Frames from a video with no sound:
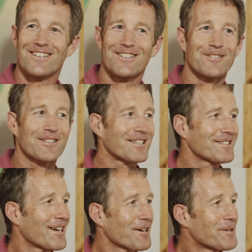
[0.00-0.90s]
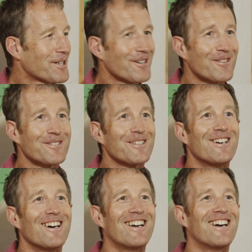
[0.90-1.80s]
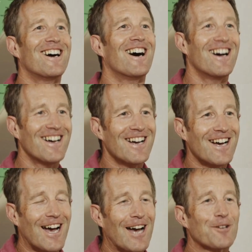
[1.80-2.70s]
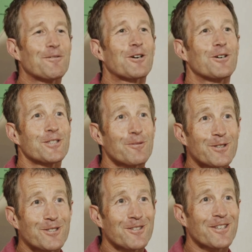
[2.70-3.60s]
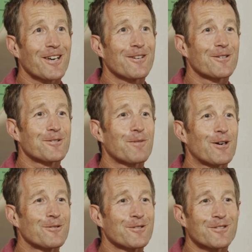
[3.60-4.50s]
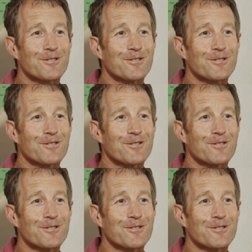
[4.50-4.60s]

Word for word: Ja, grüß euch miteinander. Heute haben wir ganz einen besonderen Gast bei uns